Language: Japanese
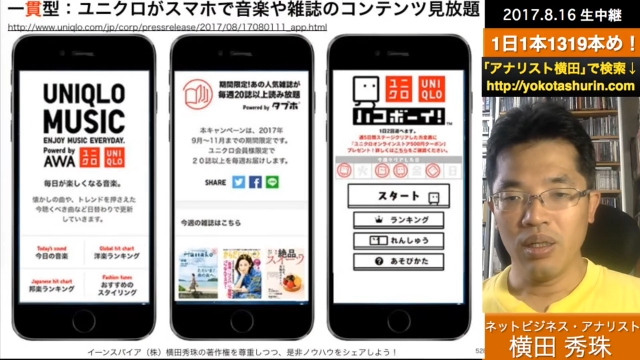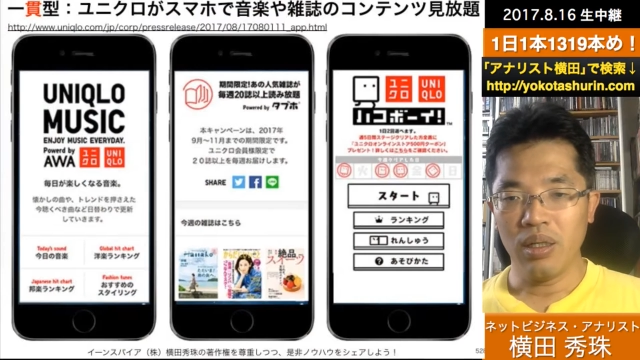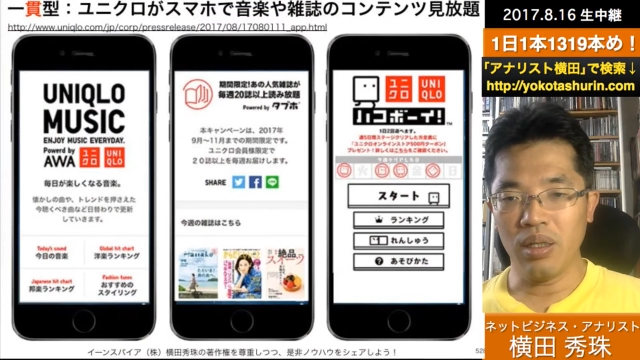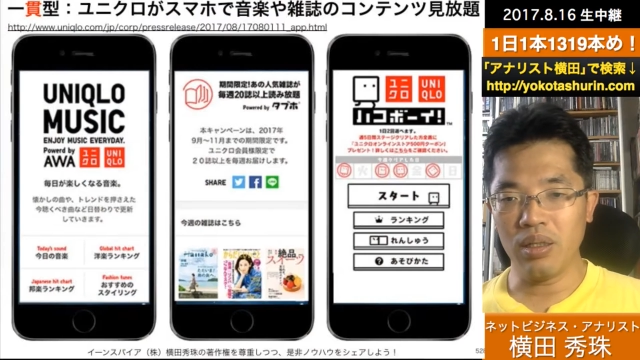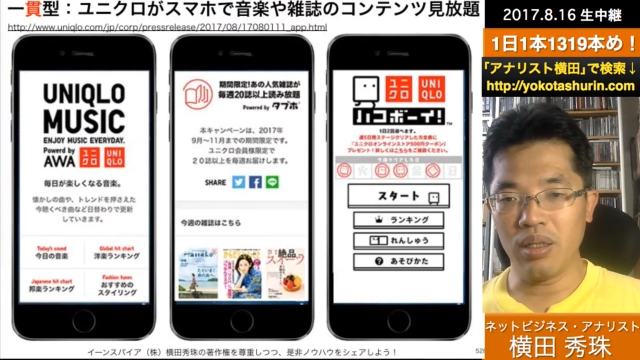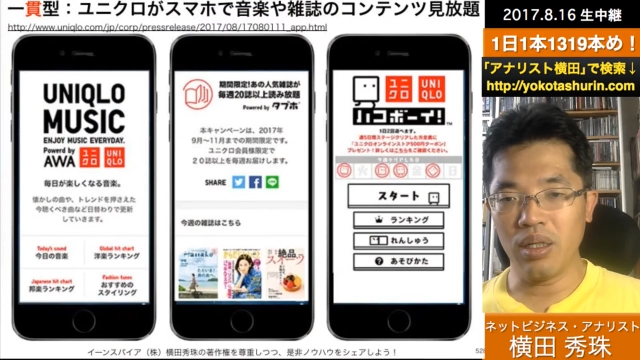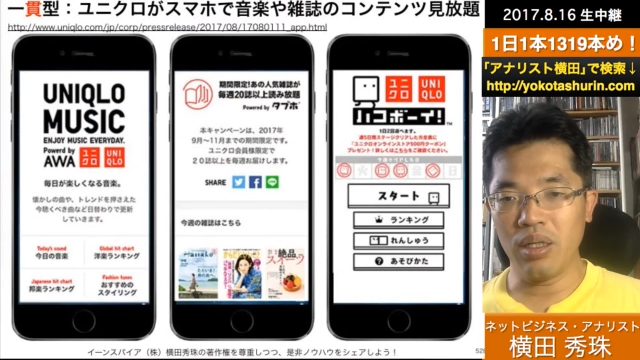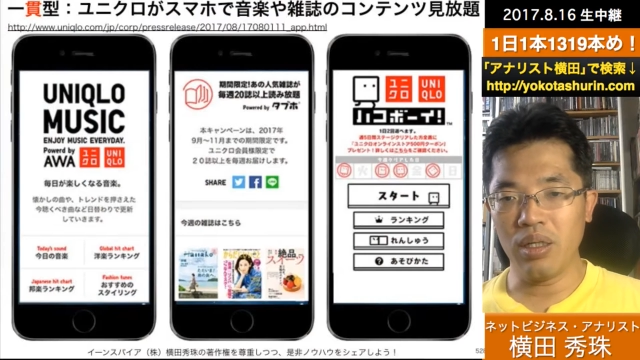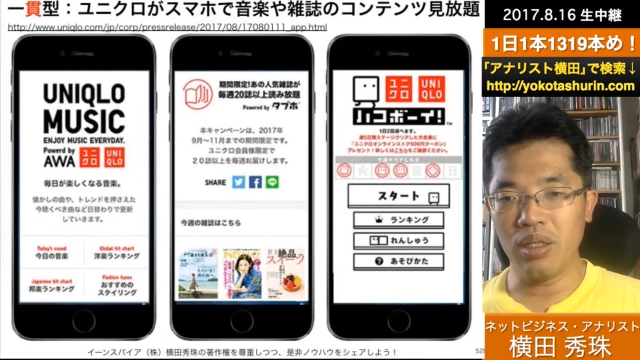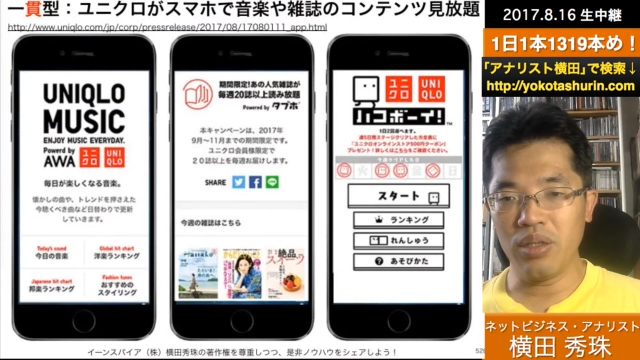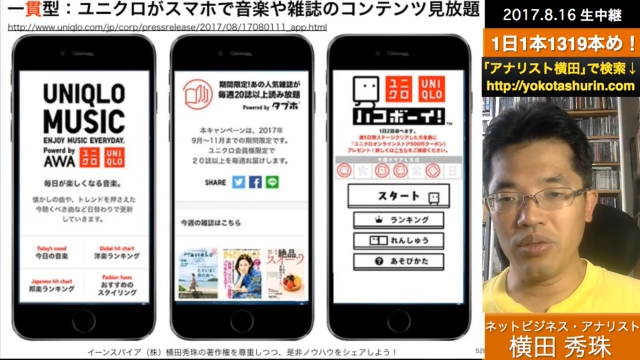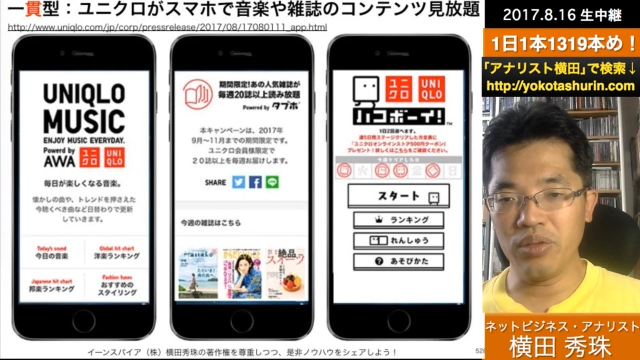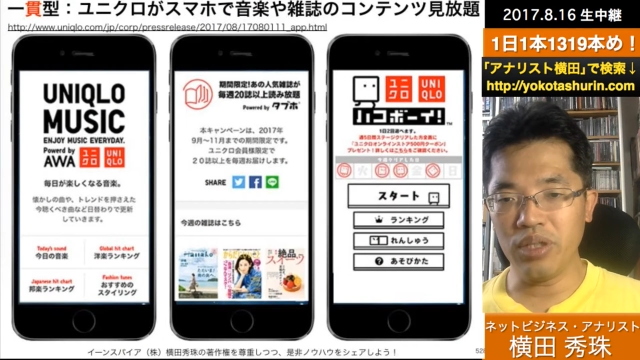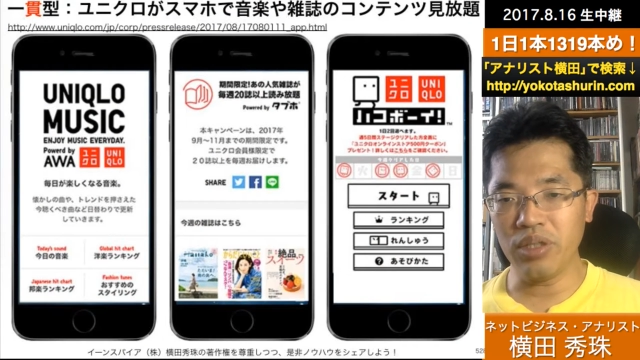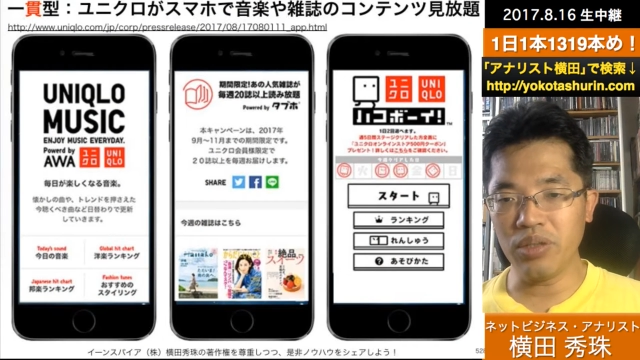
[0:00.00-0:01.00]
はい、えー、
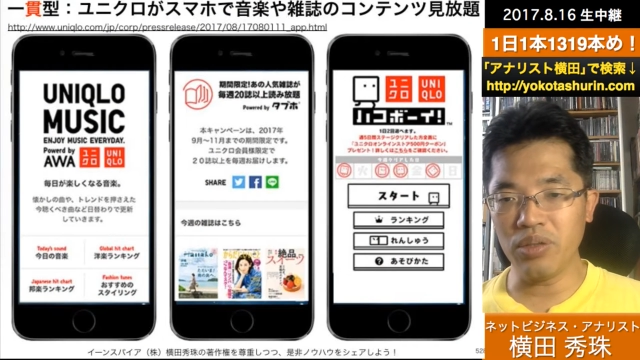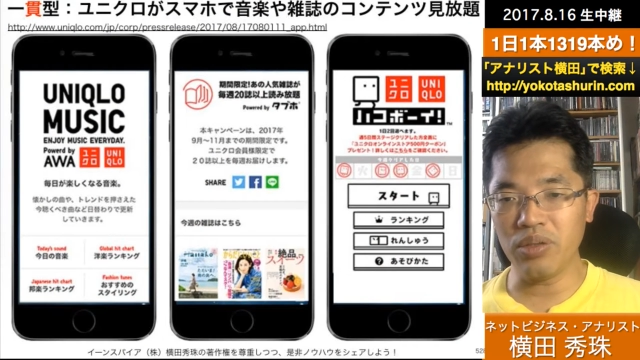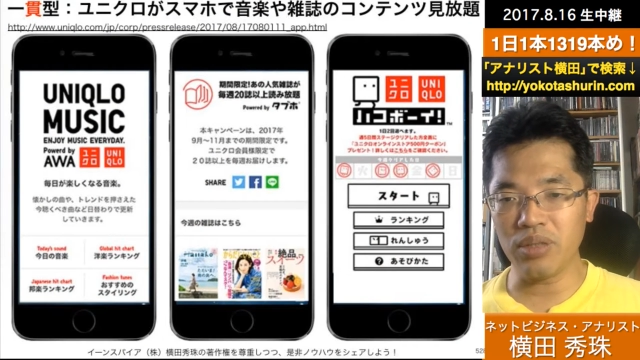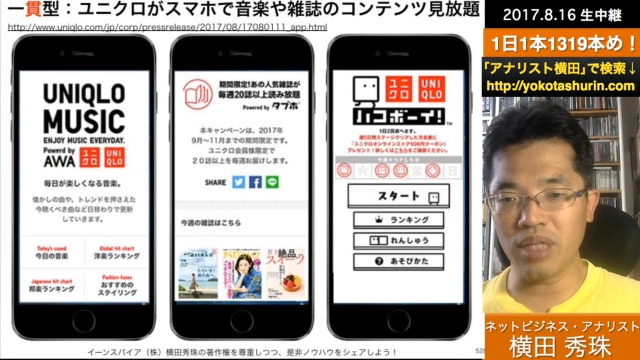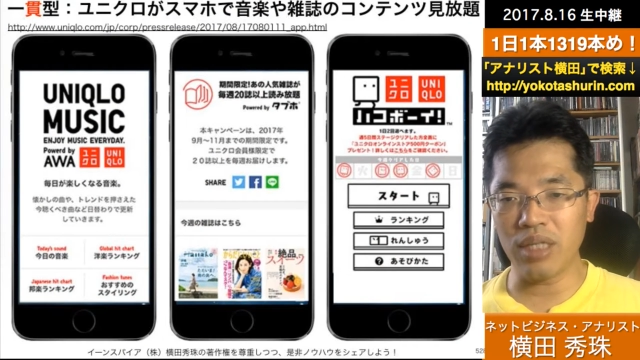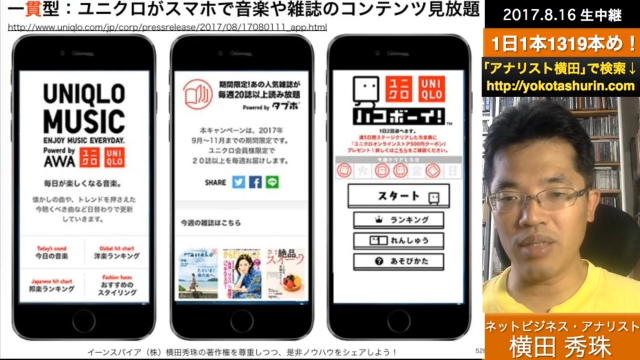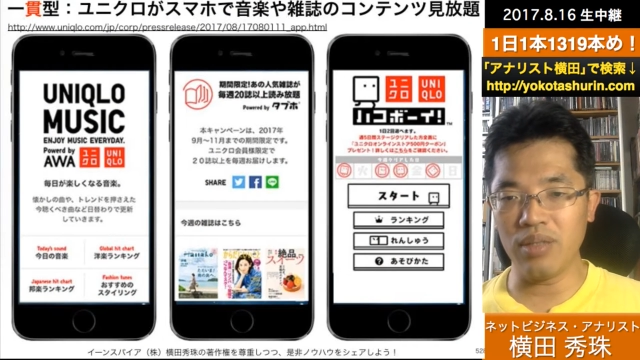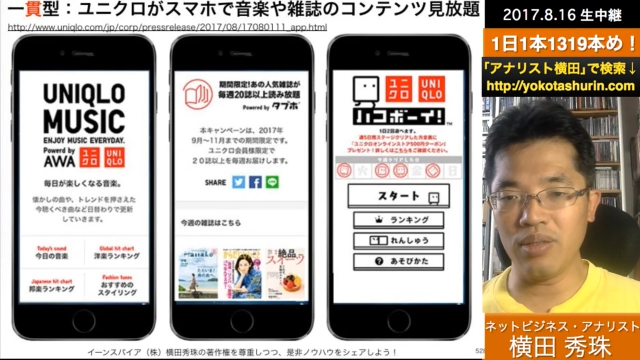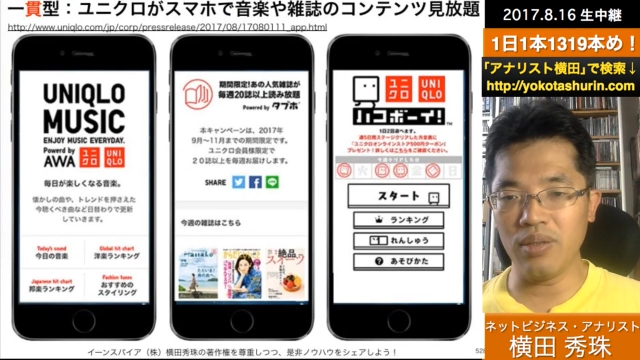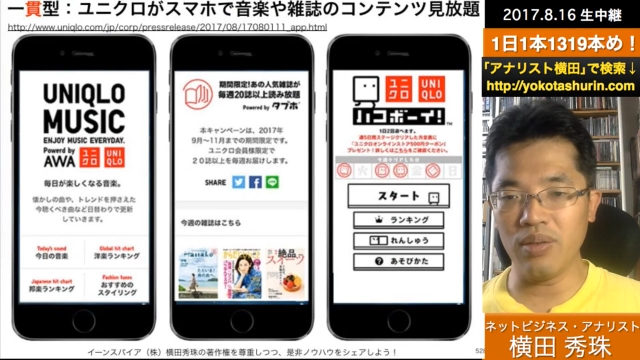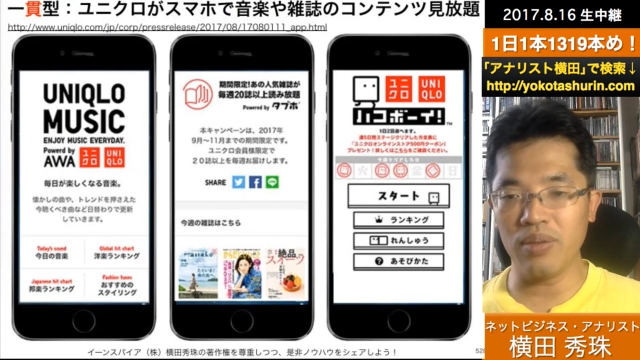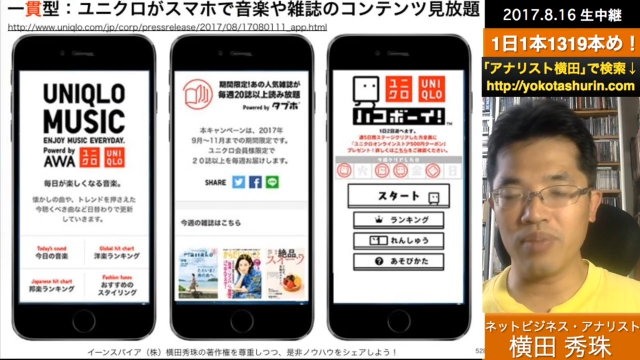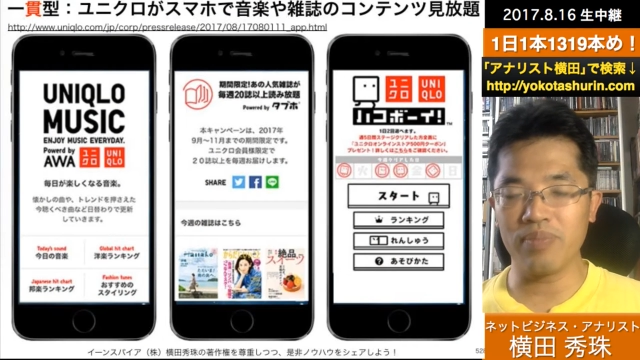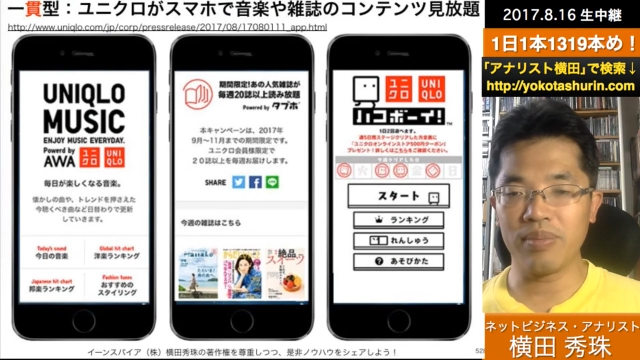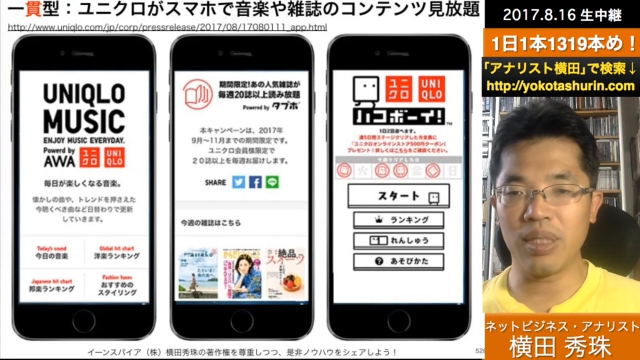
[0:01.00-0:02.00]
ユニクロさん
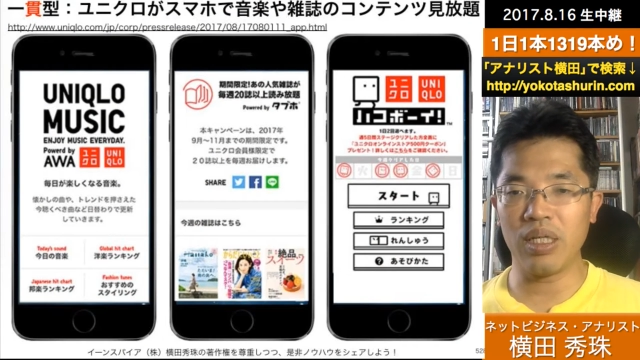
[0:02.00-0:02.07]
の、